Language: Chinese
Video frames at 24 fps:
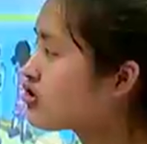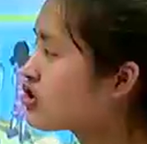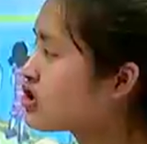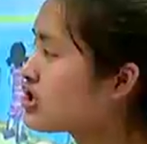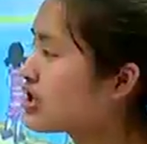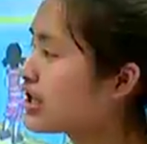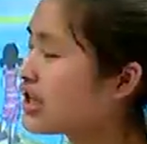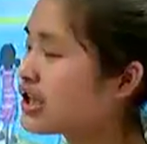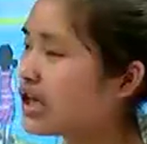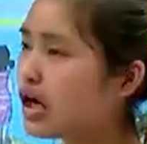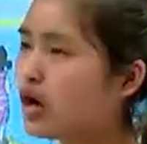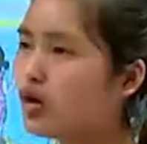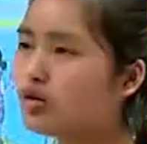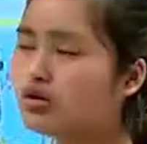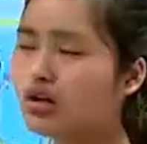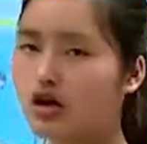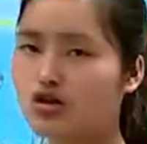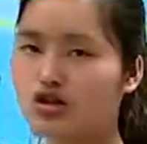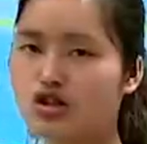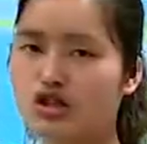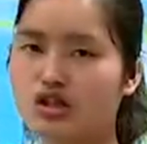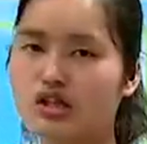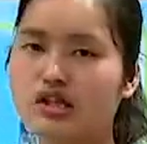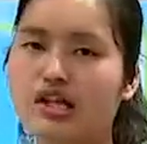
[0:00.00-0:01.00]
到这里呢，
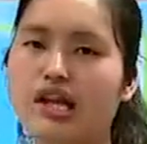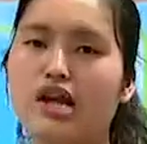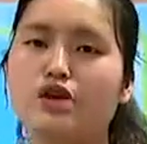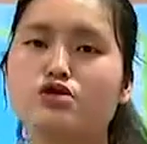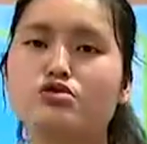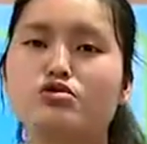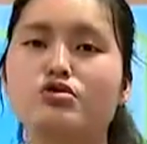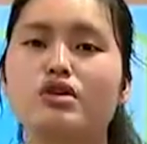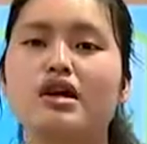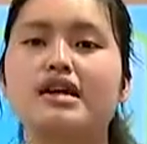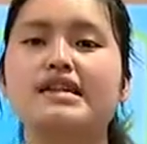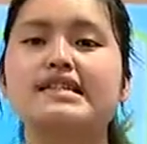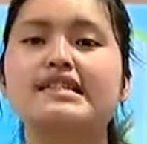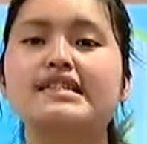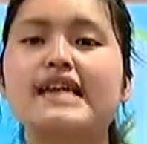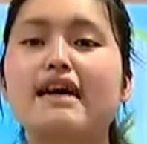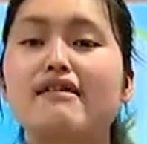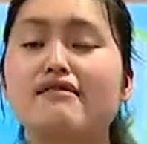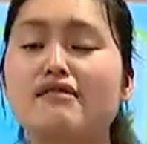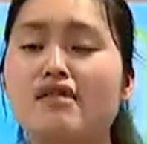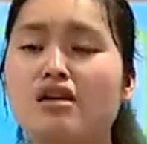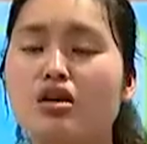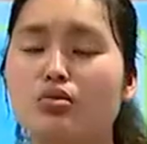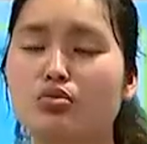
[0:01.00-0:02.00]
老师列举了
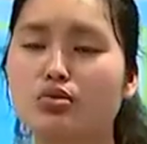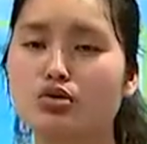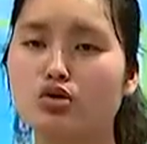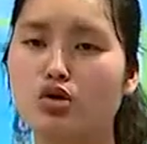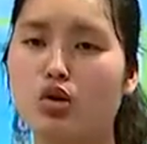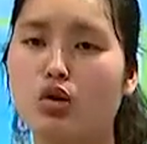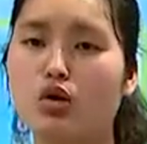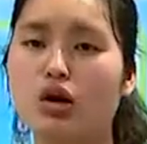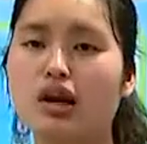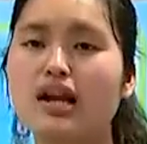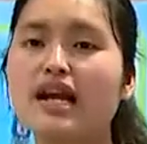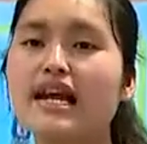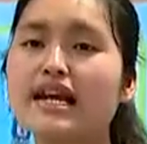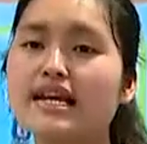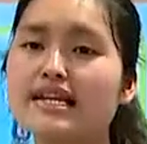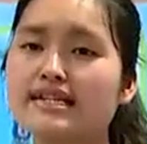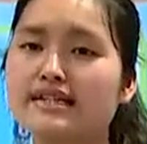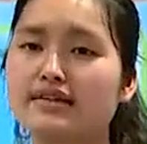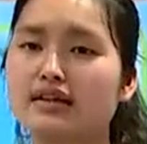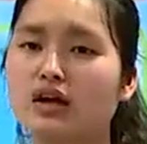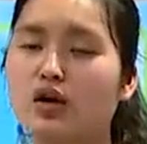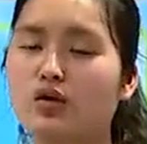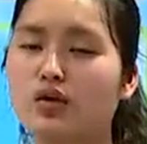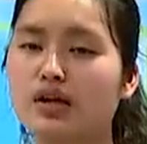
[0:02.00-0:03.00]
三个不同类
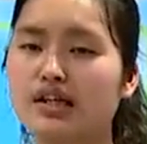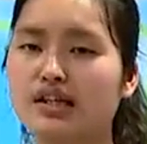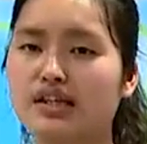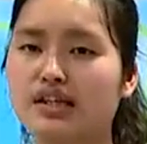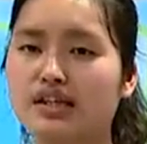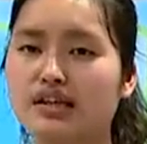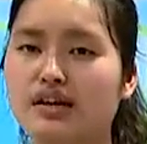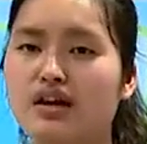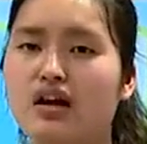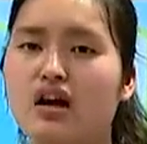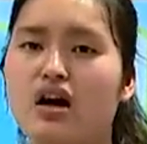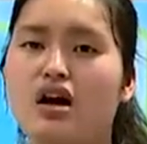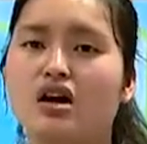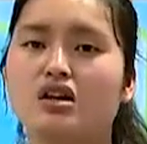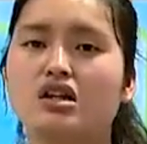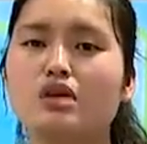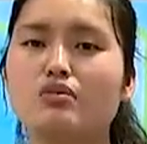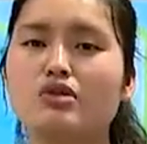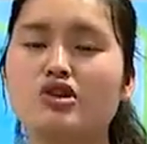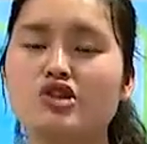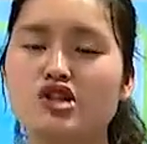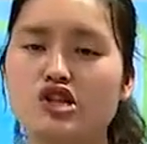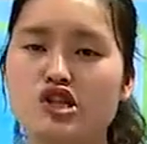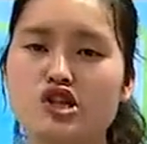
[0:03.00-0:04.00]
型的问题，
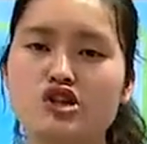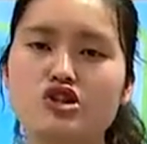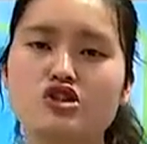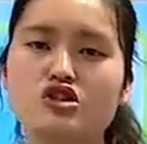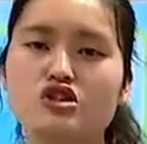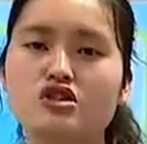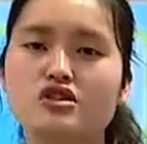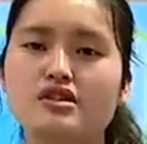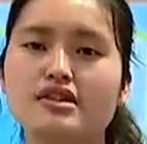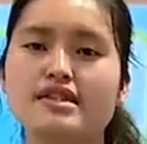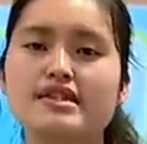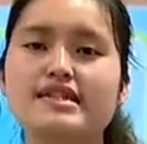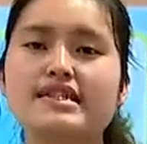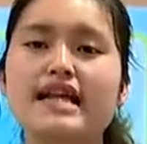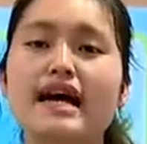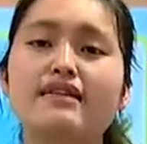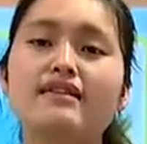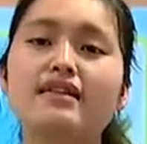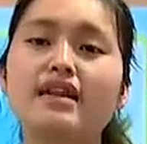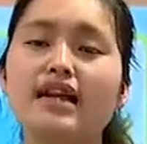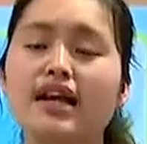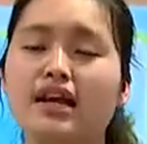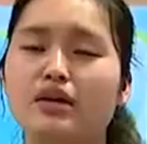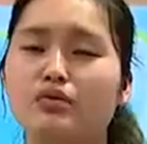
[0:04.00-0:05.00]
那么其实这
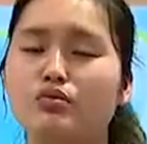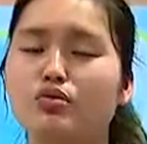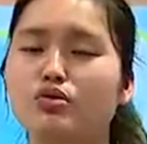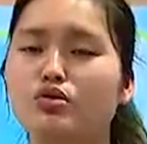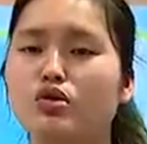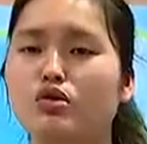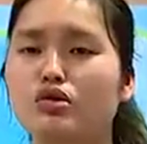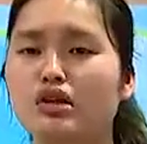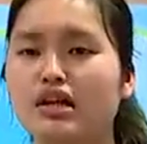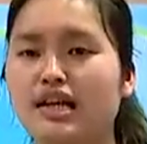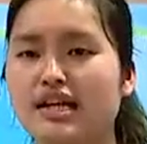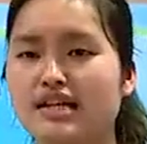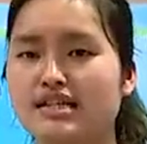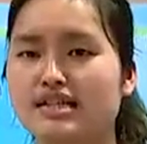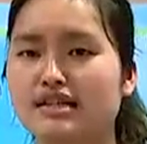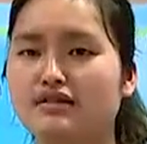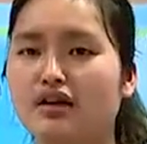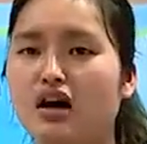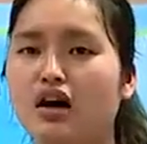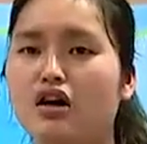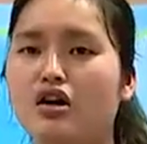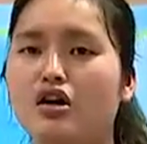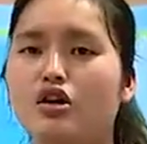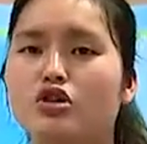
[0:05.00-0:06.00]
三类不同类
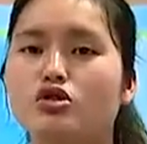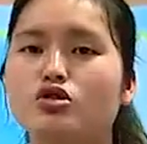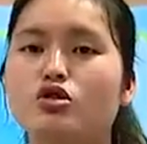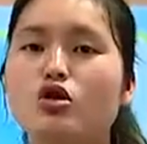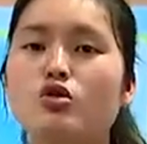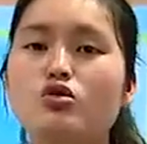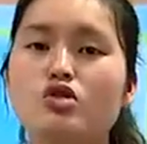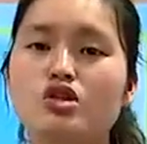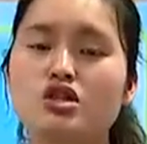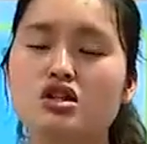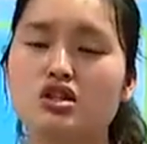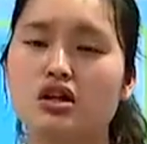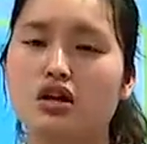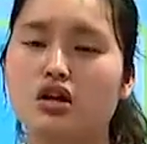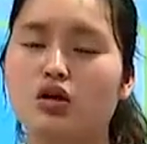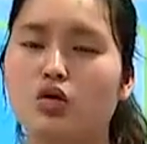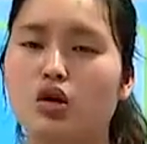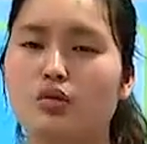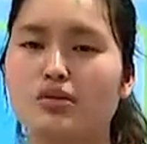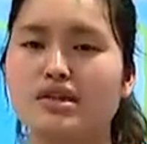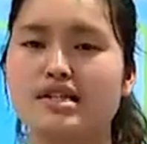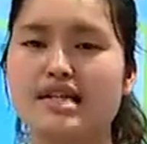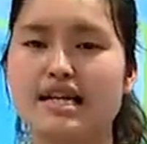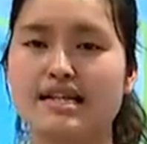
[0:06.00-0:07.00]
型的都是
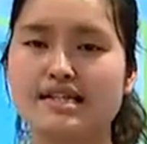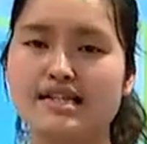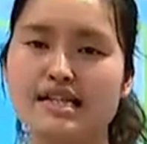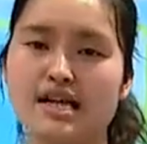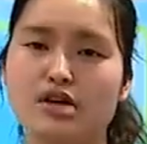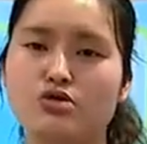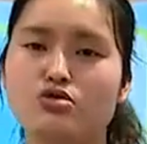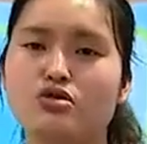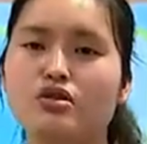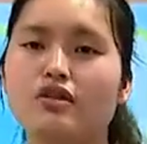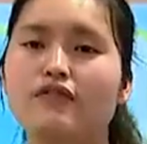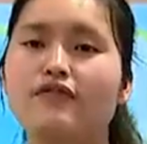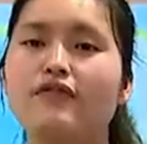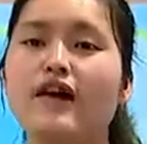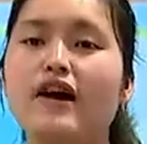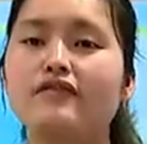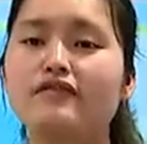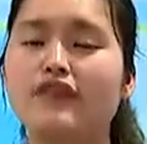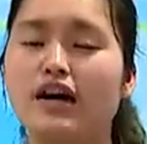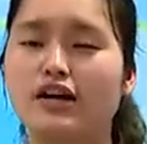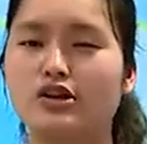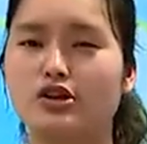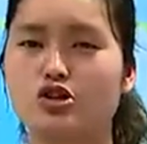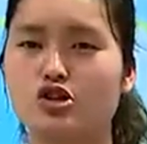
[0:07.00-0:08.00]
我们在解决的
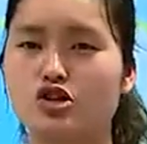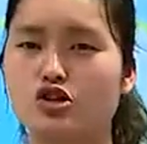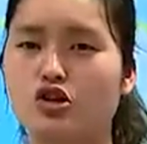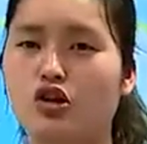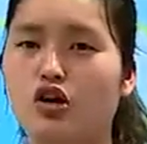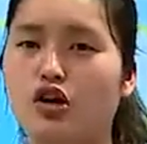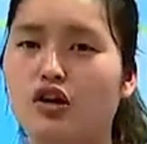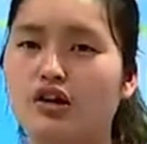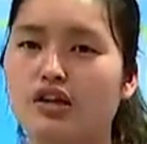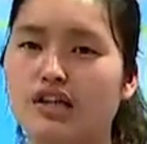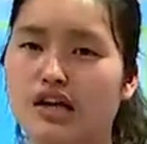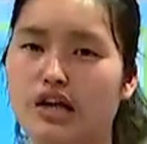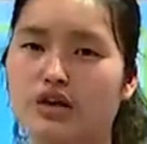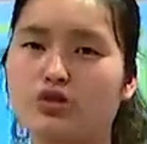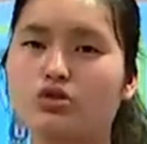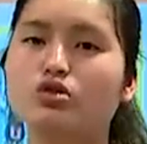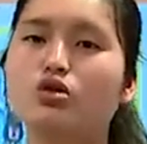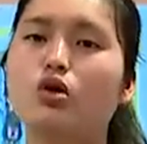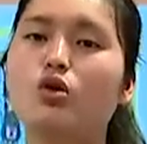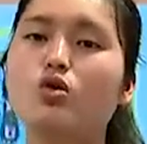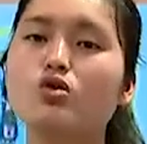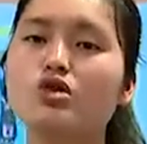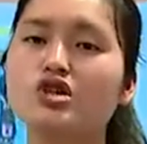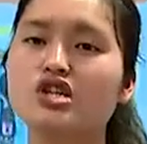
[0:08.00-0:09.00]
方法的时候也
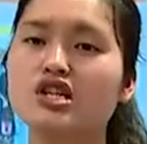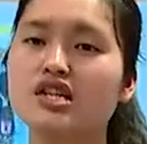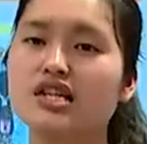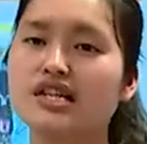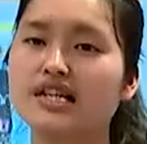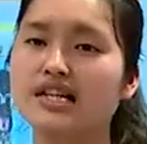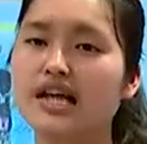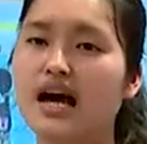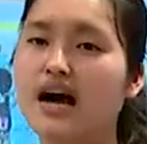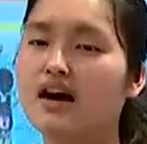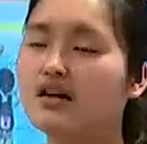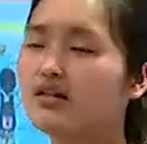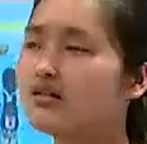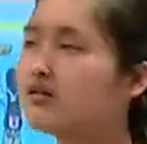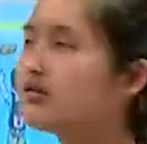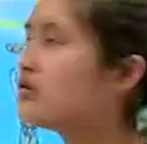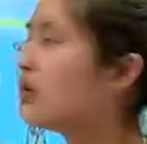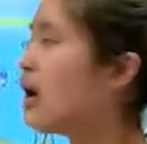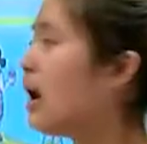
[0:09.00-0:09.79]
都是一样。